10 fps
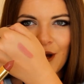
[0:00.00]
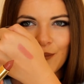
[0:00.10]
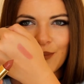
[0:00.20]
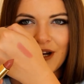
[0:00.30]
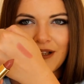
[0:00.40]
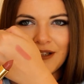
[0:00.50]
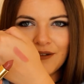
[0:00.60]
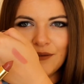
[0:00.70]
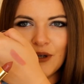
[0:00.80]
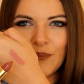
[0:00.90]
правильно
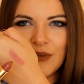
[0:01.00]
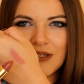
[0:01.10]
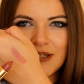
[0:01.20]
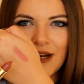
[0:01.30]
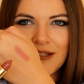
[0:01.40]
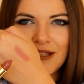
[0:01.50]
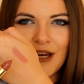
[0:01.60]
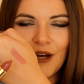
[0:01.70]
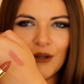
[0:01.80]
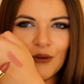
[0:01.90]
его описать,
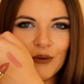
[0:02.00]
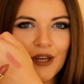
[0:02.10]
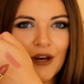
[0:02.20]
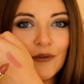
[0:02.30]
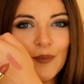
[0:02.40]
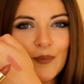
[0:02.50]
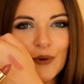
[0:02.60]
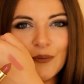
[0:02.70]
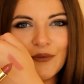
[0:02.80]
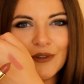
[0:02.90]
но я его
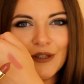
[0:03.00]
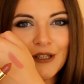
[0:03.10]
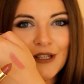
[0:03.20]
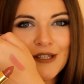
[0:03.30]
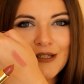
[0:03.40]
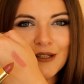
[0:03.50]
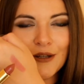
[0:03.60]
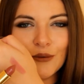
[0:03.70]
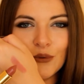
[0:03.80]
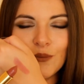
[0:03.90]
попробовала нанести
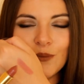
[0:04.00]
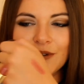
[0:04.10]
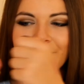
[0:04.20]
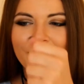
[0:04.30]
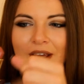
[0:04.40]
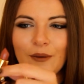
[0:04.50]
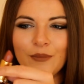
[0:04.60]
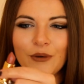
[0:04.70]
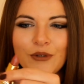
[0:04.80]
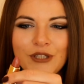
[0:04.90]
на губы.
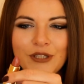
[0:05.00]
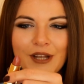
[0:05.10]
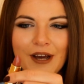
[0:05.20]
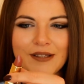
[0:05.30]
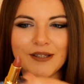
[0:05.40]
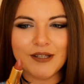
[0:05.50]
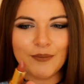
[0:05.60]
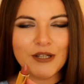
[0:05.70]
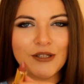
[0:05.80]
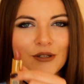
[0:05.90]
Мне очень нравится
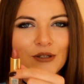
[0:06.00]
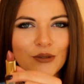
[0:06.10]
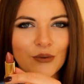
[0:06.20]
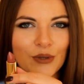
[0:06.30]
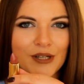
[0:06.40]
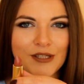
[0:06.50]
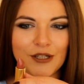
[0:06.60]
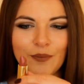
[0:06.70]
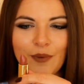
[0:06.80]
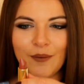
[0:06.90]
сама текстура
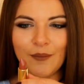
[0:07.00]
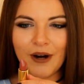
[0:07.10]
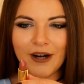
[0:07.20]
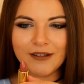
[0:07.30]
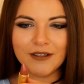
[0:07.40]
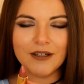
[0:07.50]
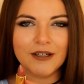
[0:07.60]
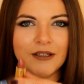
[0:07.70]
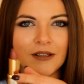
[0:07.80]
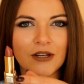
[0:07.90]
этих помад, как
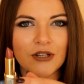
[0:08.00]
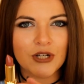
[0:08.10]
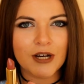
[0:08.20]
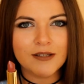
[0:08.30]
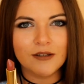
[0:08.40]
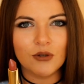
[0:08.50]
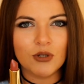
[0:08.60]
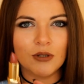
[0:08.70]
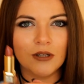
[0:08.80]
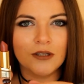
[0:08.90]
они ложатся, то,
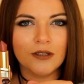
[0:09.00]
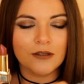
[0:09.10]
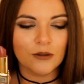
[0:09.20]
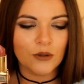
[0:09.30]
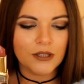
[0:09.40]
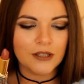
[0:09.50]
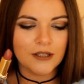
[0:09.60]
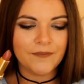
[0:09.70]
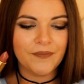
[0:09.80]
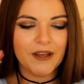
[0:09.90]
что они
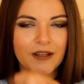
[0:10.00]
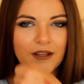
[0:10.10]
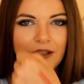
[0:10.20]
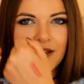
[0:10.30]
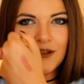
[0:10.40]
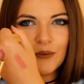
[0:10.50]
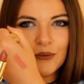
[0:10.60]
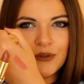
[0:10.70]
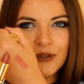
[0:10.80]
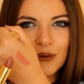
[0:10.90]
стойкие, и
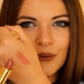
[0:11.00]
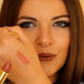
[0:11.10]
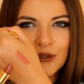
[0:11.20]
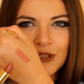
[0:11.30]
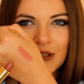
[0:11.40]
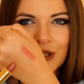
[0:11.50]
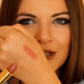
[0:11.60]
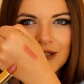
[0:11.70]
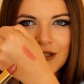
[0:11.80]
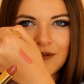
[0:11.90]
у них очень
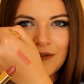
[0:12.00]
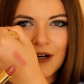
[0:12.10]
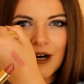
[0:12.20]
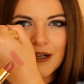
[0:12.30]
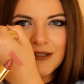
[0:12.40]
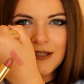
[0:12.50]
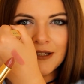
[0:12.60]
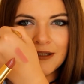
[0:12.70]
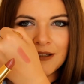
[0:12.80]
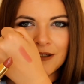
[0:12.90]
красивые
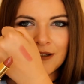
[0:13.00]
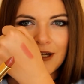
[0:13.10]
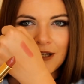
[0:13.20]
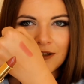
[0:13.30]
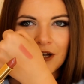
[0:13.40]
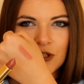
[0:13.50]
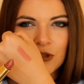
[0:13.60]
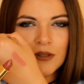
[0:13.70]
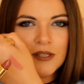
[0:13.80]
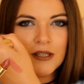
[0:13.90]
оттенки. Так
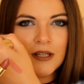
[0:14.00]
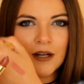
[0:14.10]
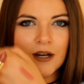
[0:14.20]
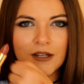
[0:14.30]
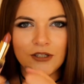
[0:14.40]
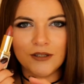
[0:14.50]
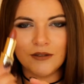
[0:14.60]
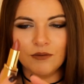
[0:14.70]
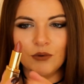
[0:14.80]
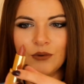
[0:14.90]
что цена
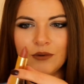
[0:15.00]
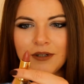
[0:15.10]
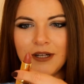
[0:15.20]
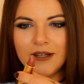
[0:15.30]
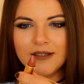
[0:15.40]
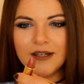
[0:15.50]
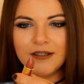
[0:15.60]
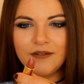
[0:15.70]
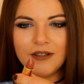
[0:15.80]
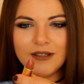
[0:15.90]
качеству
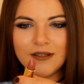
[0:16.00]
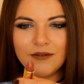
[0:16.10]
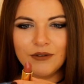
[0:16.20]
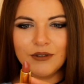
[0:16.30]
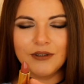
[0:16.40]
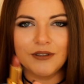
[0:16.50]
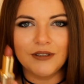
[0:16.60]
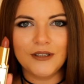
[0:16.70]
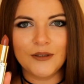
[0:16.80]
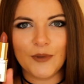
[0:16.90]
соответствует,
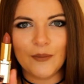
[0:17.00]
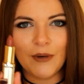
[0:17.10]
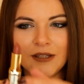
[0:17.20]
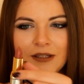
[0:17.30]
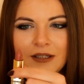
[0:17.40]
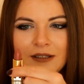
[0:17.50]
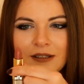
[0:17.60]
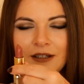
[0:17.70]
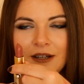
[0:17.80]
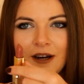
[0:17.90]
и помадки от
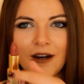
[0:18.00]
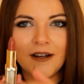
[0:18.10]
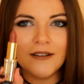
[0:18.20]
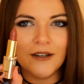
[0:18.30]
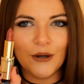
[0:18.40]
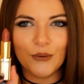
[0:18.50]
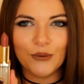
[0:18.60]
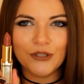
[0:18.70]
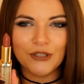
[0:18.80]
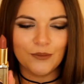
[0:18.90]
L'Oreal
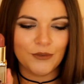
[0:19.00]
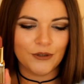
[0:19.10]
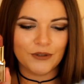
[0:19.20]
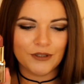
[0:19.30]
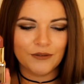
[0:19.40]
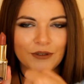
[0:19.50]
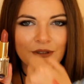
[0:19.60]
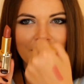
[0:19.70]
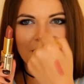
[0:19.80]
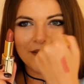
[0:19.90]
очень мне вот эти
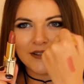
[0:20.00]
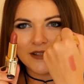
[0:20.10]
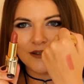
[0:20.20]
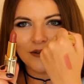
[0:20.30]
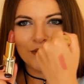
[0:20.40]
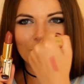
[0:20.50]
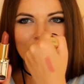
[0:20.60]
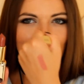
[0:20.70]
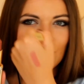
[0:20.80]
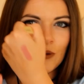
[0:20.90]
вот нравятся, и
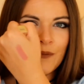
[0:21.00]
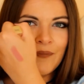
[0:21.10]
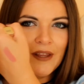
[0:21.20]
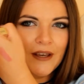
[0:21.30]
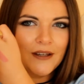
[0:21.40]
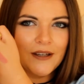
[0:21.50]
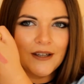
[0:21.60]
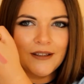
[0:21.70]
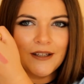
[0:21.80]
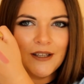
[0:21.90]
думаю, что
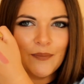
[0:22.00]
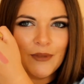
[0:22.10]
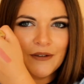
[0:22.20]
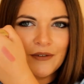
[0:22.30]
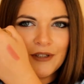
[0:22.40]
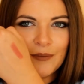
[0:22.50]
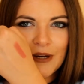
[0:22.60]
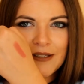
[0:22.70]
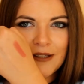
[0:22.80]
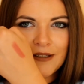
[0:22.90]
это не первый, не
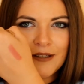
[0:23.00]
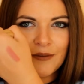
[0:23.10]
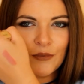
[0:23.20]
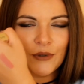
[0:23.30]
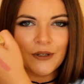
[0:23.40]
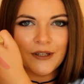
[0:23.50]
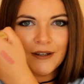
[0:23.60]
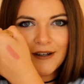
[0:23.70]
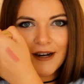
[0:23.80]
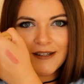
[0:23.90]
последний мой
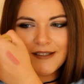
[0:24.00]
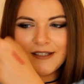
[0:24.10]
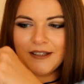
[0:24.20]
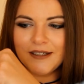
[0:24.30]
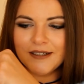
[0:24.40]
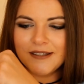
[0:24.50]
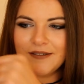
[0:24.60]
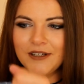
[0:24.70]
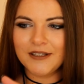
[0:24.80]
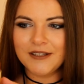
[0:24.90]
оттенок,
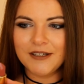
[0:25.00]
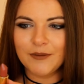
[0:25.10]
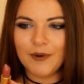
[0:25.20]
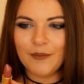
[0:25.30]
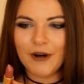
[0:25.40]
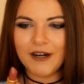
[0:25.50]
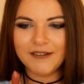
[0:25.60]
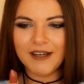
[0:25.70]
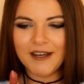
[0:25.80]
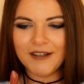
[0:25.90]
цвет этих
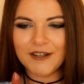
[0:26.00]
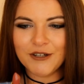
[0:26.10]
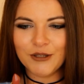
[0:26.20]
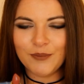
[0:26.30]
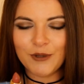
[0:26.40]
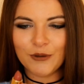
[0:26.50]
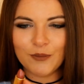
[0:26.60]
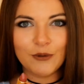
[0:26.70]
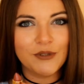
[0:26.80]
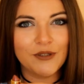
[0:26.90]
помад, так что
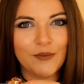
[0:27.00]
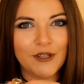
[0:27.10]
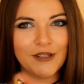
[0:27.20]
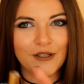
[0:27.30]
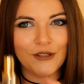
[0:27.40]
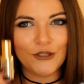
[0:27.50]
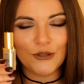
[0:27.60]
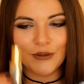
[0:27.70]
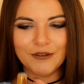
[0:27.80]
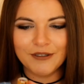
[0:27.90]
прикуплю себе
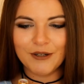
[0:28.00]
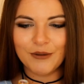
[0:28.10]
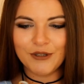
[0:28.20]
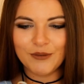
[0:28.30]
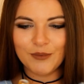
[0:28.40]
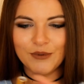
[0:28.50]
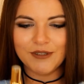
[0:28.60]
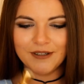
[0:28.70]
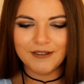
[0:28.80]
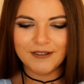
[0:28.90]
еще
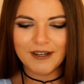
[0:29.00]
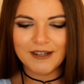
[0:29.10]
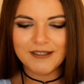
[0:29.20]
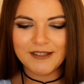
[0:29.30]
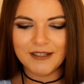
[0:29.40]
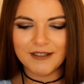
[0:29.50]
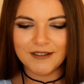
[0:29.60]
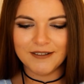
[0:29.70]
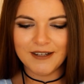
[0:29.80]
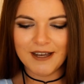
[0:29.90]
какой-нибудь
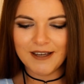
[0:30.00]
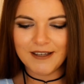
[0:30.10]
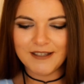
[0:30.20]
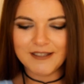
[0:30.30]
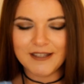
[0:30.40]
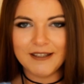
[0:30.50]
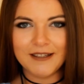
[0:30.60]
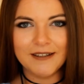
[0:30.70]
оттенок из этой